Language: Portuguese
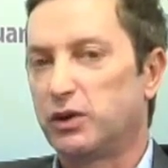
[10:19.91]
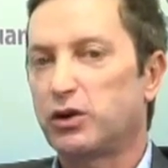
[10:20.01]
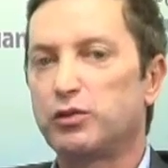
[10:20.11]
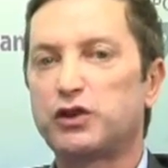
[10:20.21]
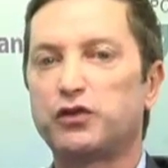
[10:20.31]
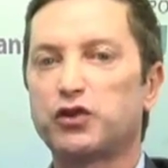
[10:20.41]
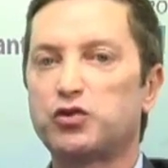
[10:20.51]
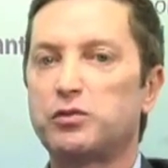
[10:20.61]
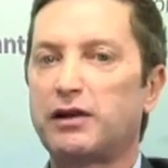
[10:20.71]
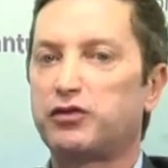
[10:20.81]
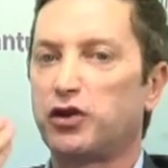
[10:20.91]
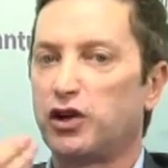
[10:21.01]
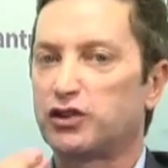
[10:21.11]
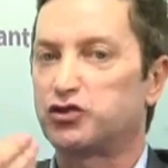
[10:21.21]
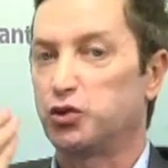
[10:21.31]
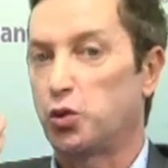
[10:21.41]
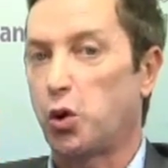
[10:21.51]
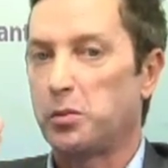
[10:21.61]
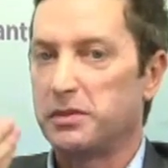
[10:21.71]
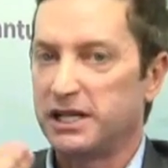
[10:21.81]
É como se fosse uma voz de um
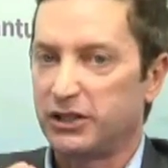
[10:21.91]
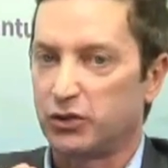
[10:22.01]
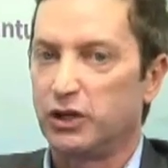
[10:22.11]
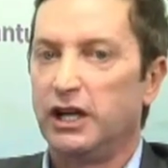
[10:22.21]
comando